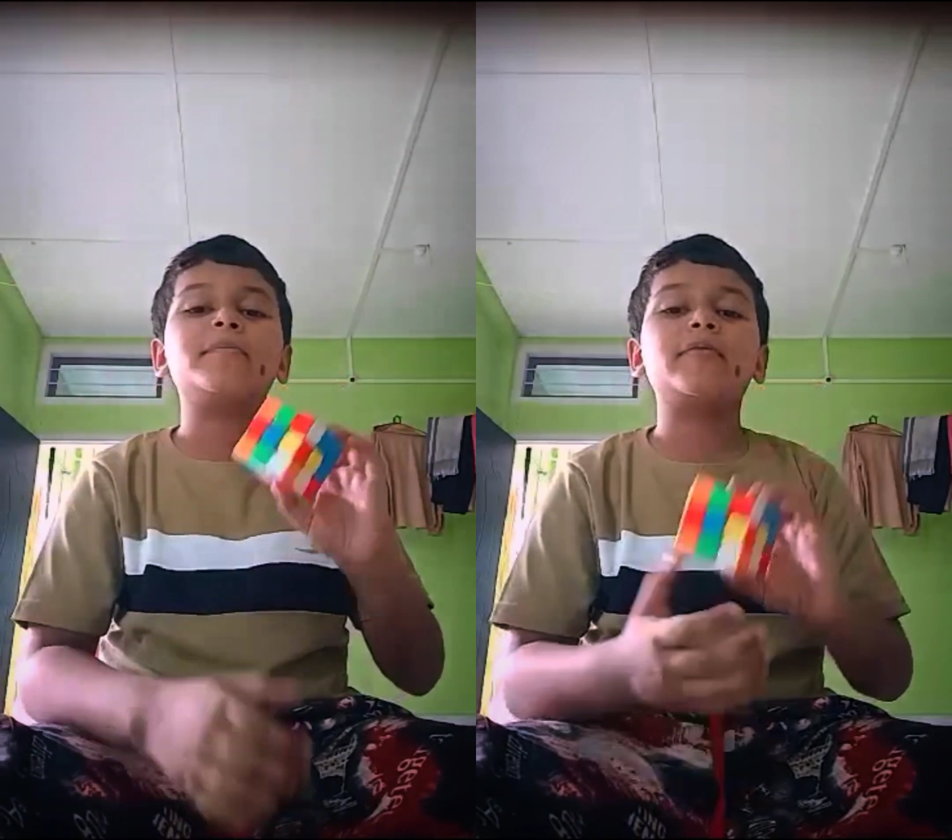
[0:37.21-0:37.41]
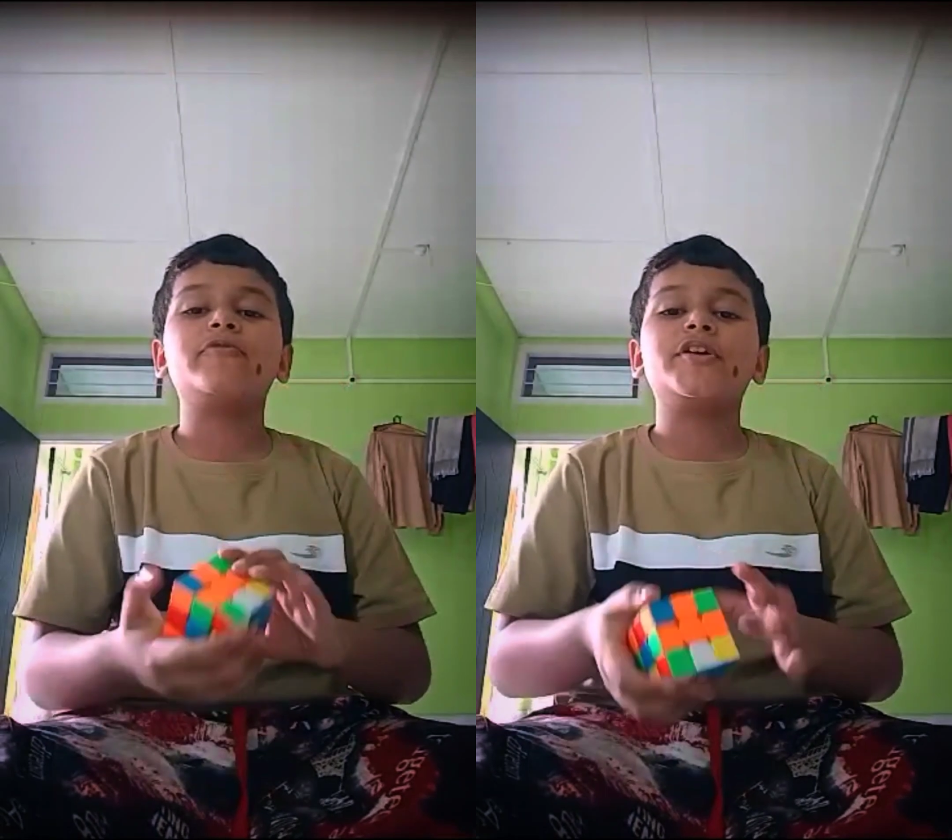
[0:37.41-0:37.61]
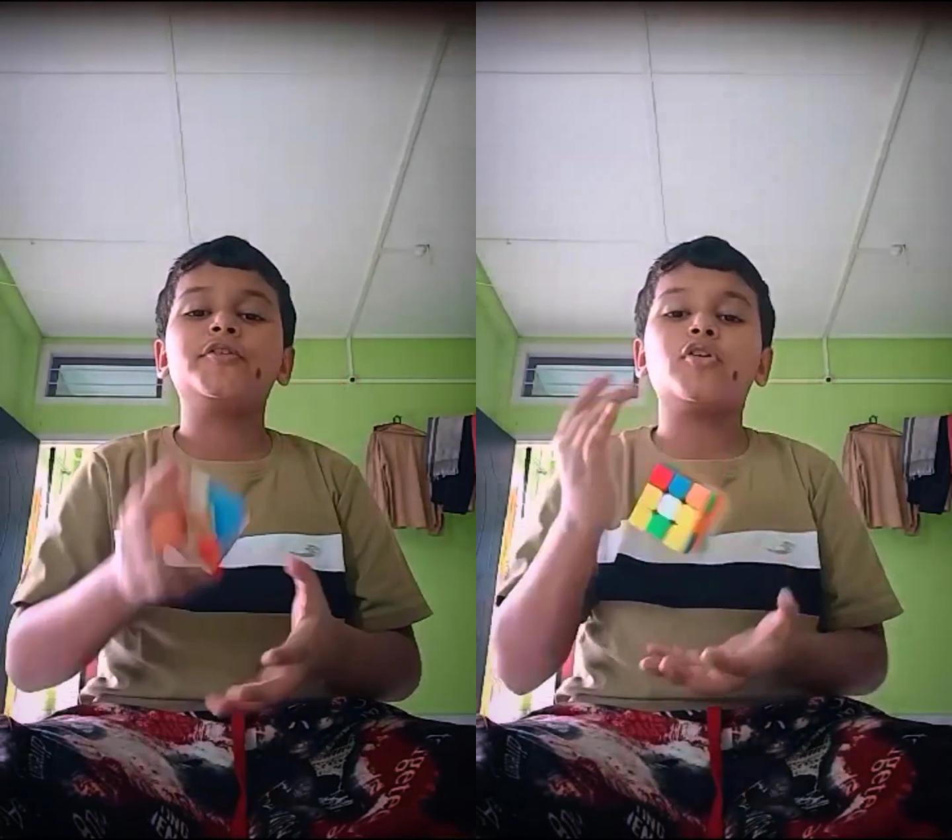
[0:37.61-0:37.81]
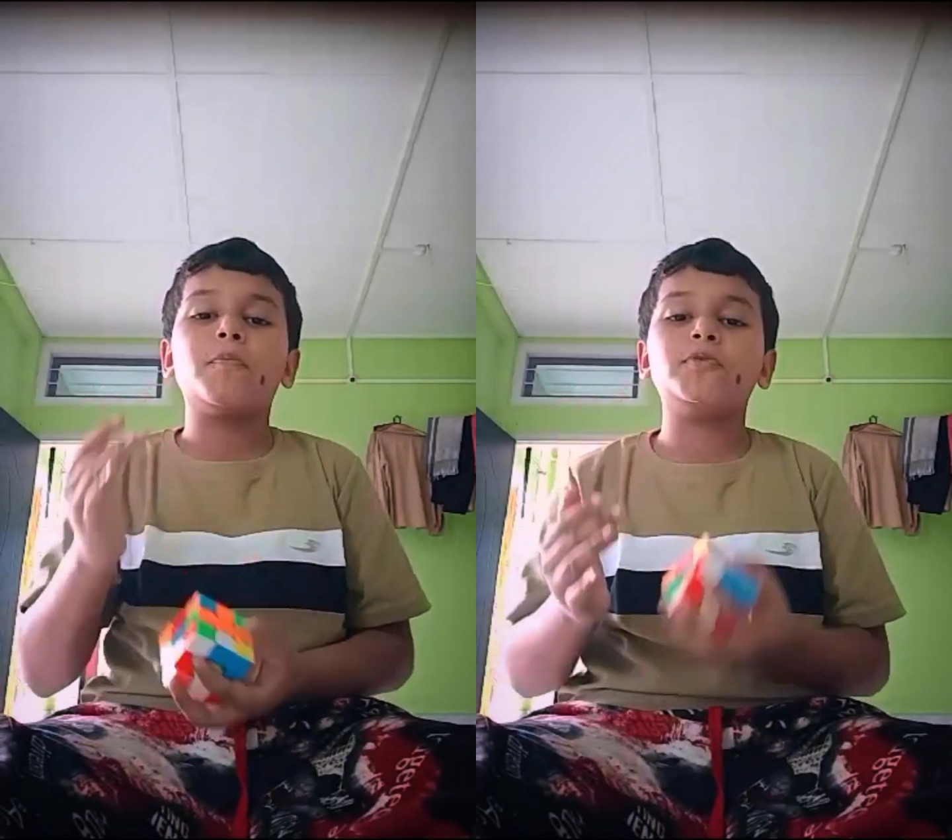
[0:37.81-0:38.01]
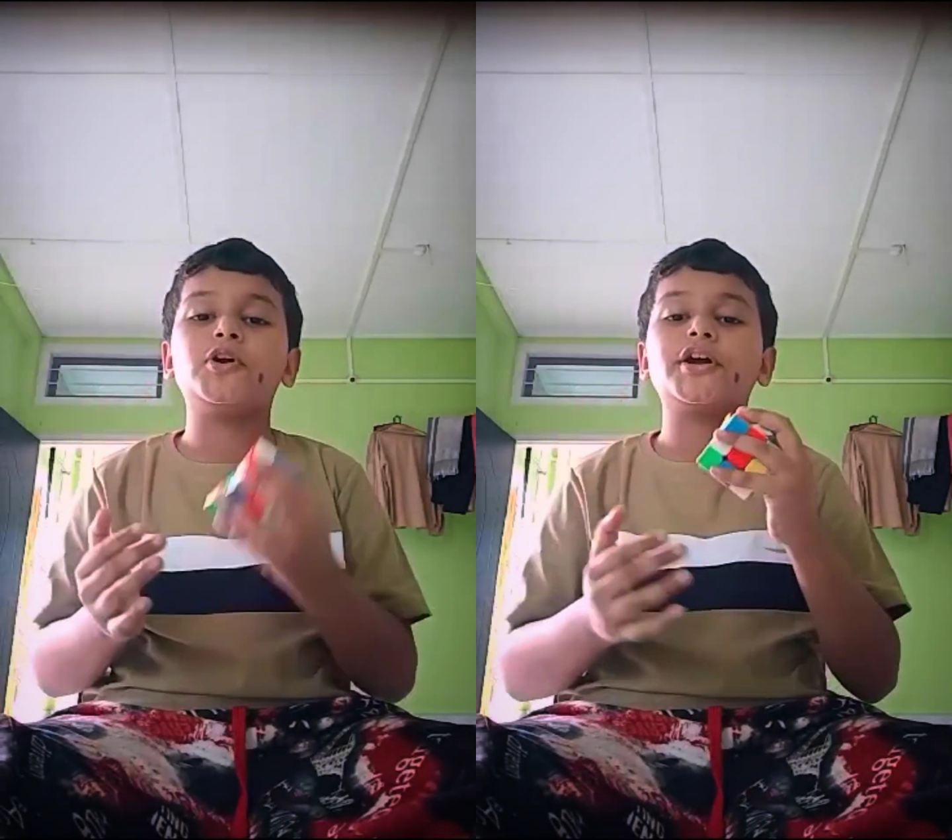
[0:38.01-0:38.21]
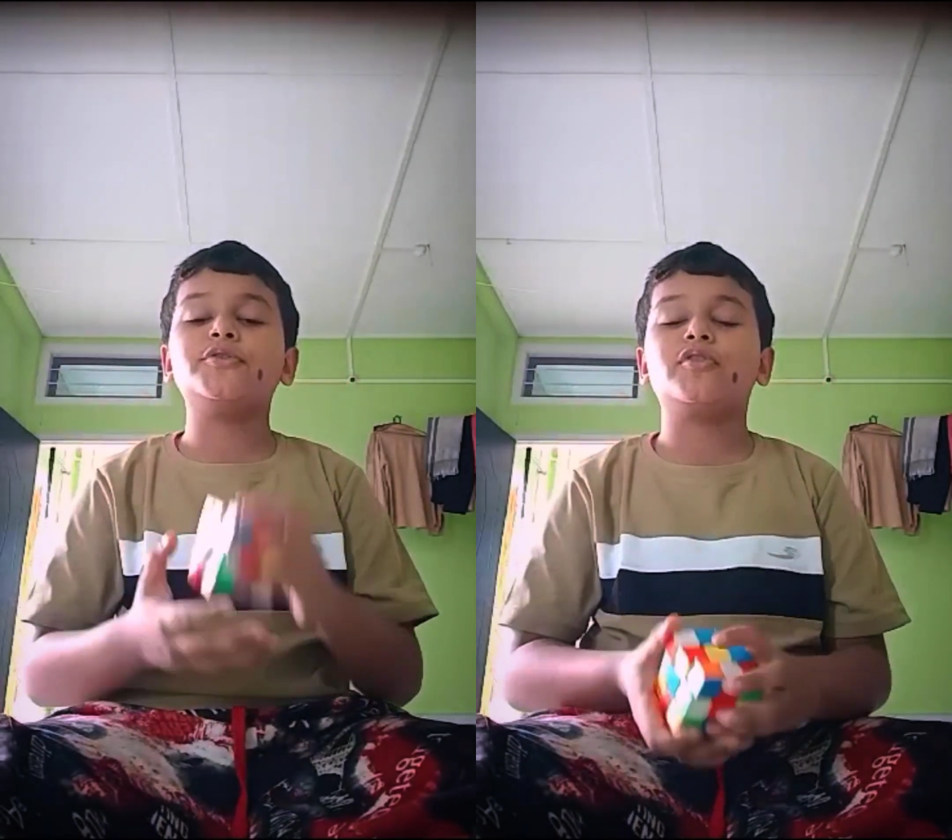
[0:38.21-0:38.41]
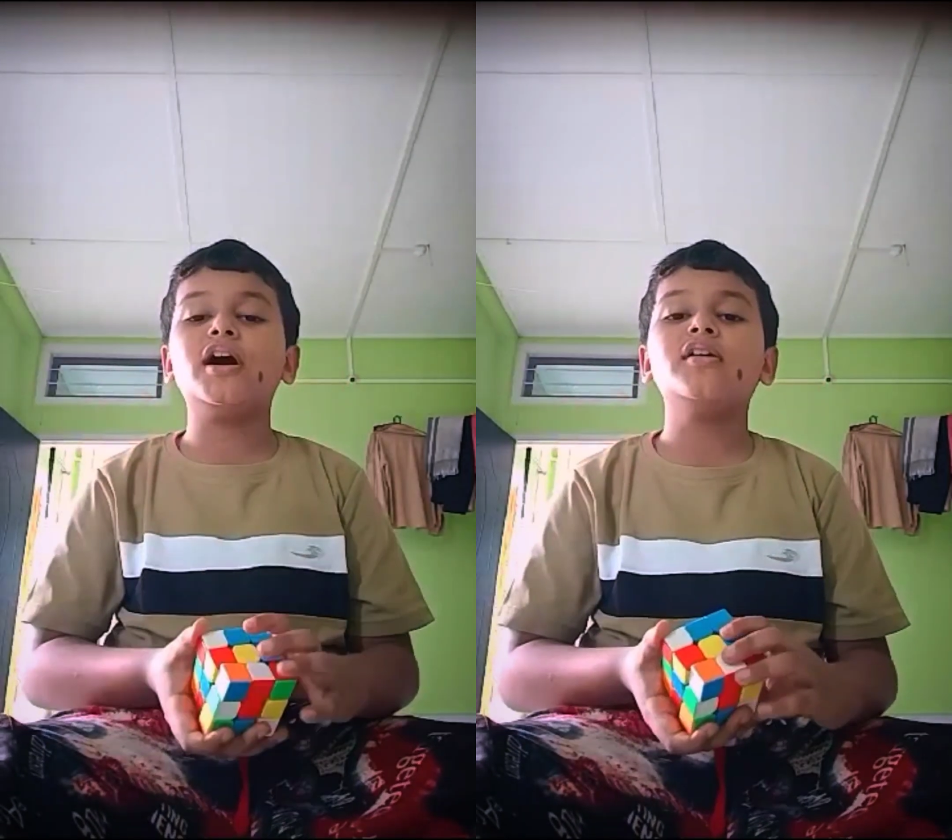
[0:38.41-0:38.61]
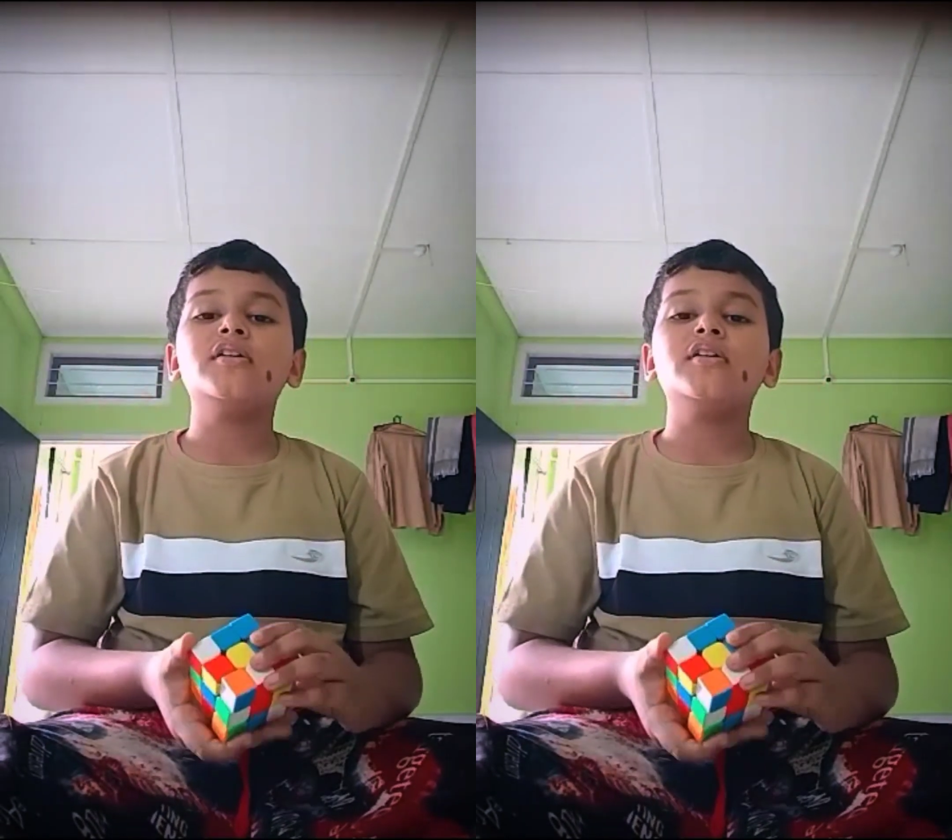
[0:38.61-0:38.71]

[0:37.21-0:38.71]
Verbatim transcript: मैं वीडियो को अपलोड कर दूंगा